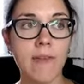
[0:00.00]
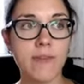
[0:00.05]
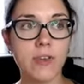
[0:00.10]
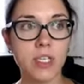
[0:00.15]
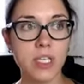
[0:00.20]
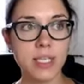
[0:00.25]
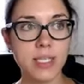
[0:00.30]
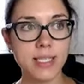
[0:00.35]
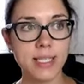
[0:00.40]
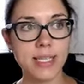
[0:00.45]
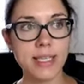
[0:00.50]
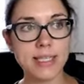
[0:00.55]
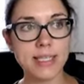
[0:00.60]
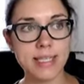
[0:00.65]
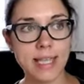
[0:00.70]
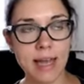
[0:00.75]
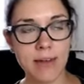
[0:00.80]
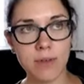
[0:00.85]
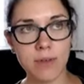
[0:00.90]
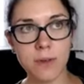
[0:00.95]
Wszystkie
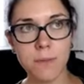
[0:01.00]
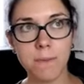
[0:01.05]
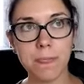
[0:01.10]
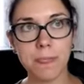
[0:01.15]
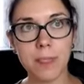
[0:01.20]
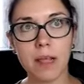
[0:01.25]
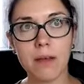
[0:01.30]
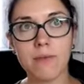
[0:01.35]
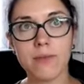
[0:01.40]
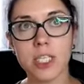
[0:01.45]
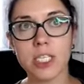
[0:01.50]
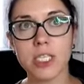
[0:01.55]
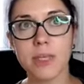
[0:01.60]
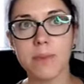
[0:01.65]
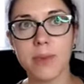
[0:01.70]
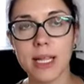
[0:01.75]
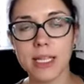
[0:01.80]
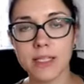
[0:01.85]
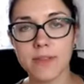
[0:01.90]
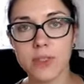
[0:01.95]
stawy no, w
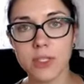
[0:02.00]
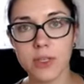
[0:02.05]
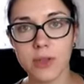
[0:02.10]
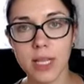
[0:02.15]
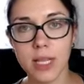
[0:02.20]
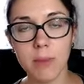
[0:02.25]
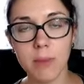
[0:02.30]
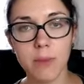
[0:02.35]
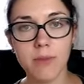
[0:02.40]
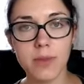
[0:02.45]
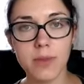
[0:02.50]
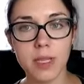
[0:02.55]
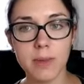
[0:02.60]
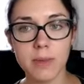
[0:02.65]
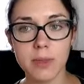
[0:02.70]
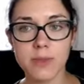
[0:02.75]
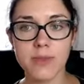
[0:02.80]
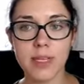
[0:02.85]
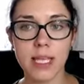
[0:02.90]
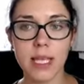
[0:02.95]
czasie pracy w siodle
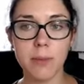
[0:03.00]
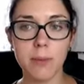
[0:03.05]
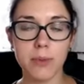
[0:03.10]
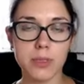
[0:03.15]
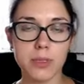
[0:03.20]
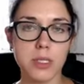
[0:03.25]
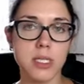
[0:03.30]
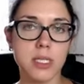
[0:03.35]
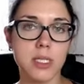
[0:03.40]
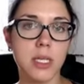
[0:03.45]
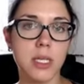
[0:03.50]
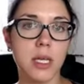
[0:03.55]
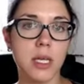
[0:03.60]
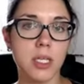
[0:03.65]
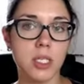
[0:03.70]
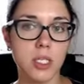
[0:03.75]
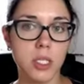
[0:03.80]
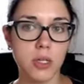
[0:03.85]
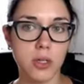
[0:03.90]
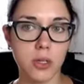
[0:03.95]
powinny być w takiej pozycji
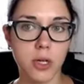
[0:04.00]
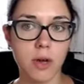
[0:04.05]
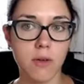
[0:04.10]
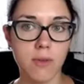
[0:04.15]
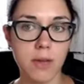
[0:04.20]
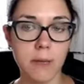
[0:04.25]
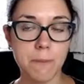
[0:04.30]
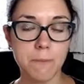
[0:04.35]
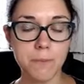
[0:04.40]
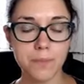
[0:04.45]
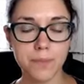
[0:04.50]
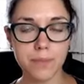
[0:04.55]
środkowej.